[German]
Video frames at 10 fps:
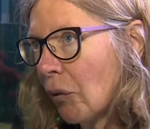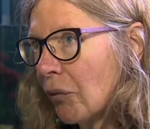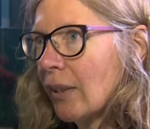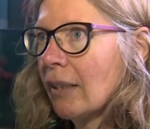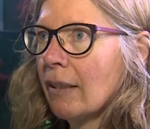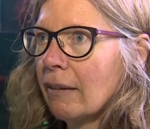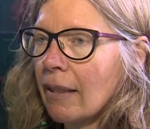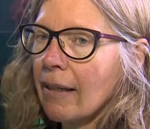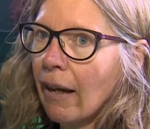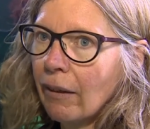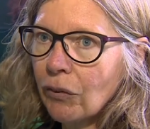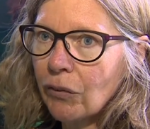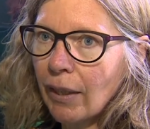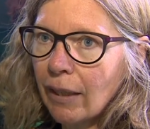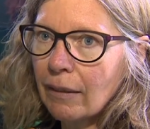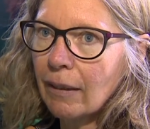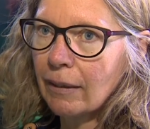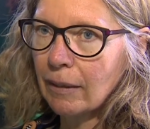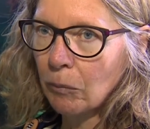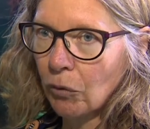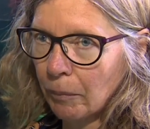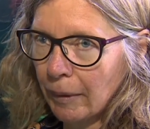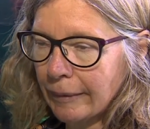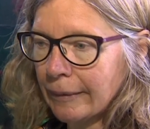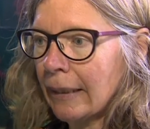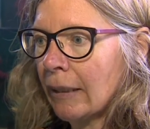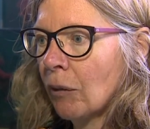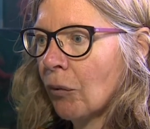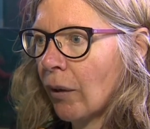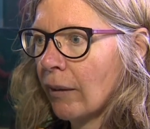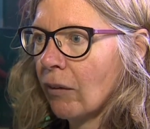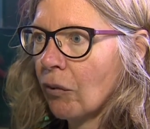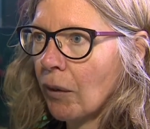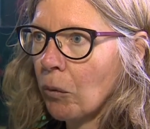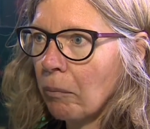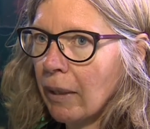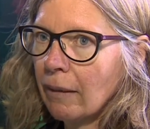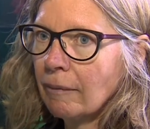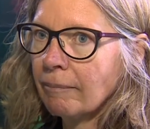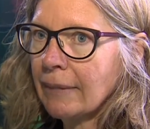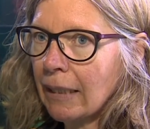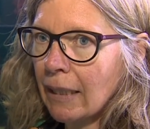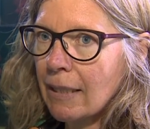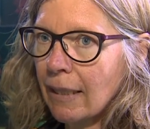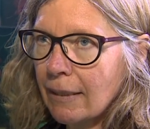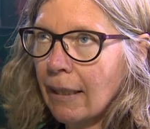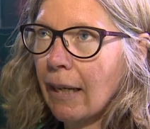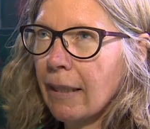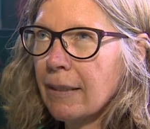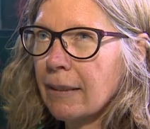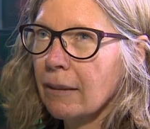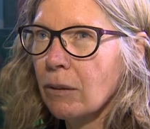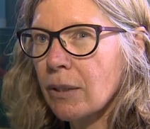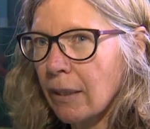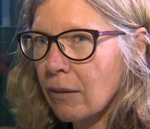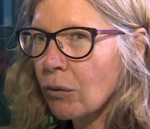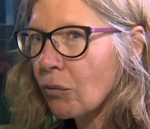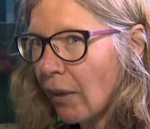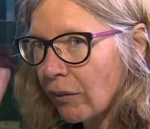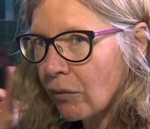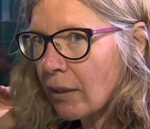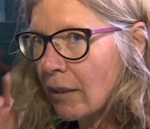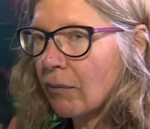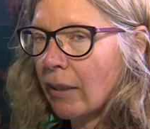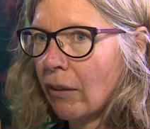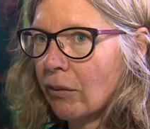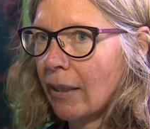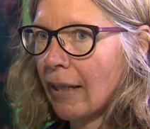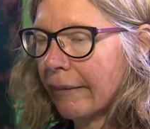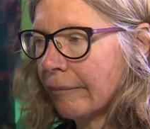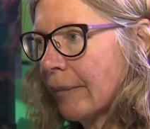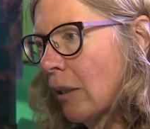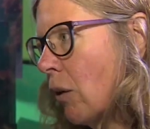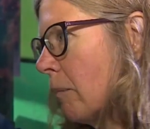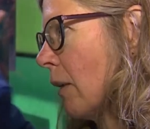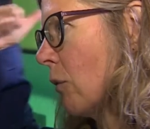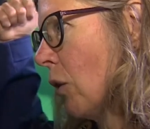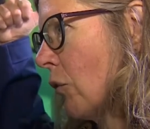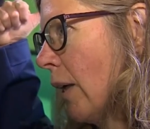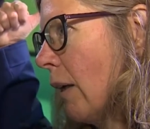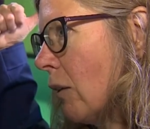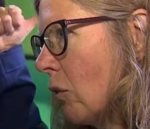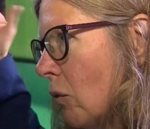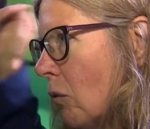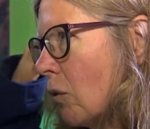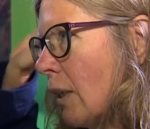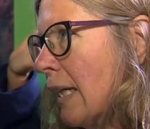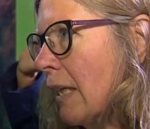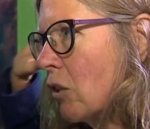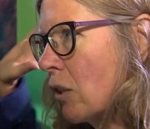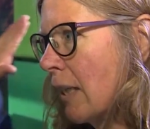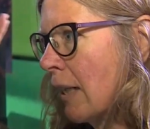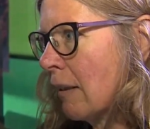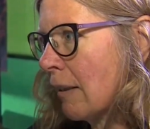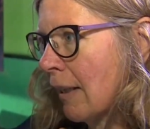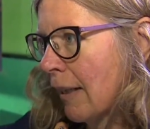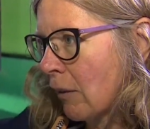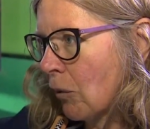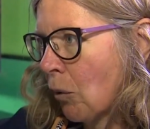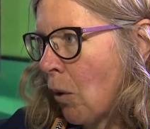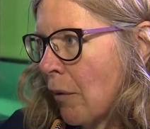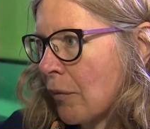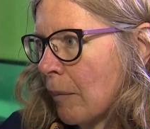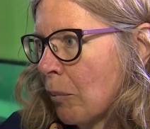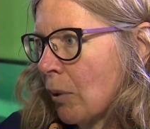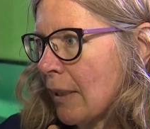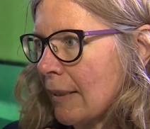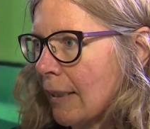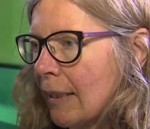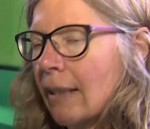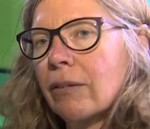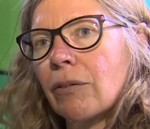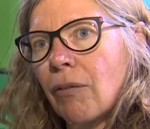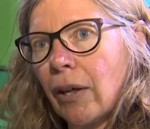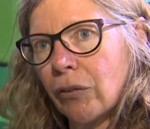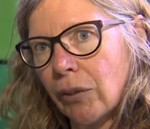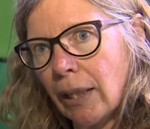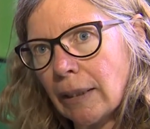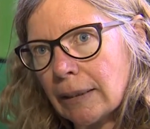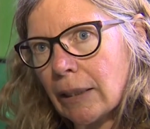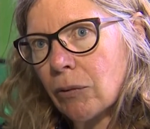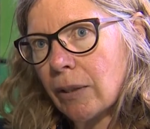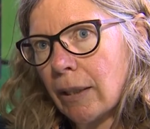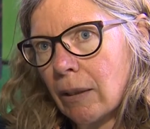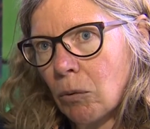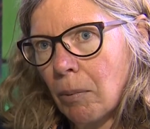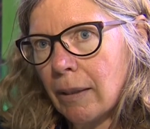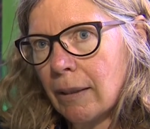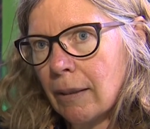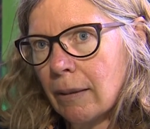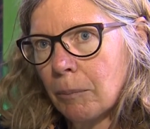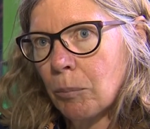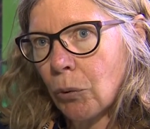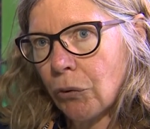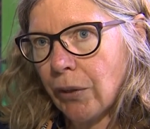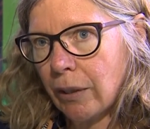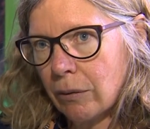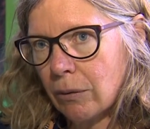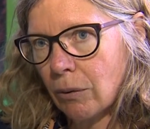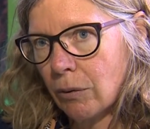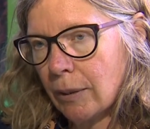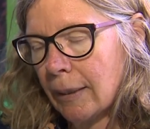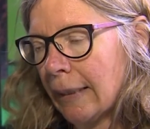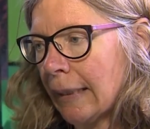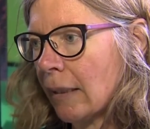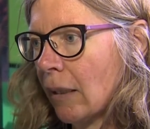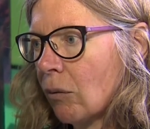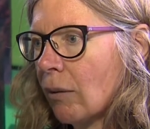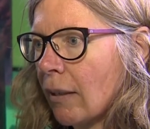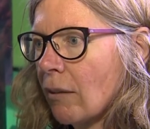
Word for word: oft in dieser Jahreszeit nach dem Sommer folgendes Phänomen, dass halt durch den Südwestwind, den wir gestern hatten, der kommt also aus der Richtung und steht so auf der Bucht, dass er das Wasser auf die gegenüberliegende Buchtseite drückt. Dadurch